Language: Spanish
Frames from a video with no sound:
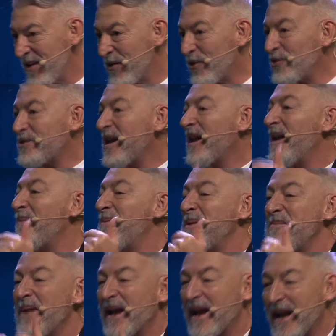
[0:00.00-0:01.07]
cosa que a
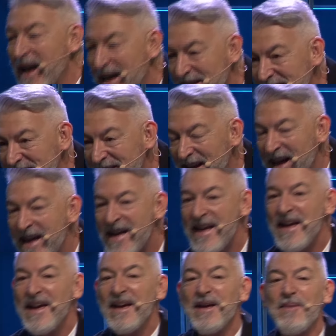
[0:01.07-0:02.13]
mí me encanta
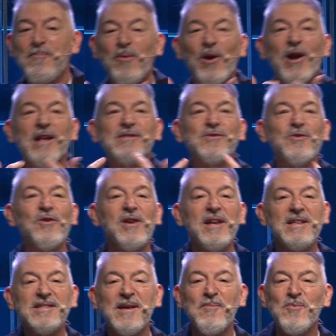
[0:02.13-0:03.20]
y por la
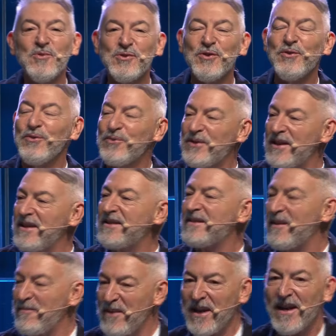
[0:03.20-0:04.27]
sonrisa a muchos de ustedes
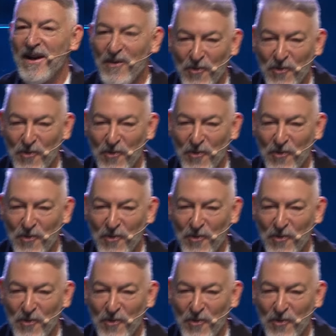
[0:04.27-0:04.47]
también le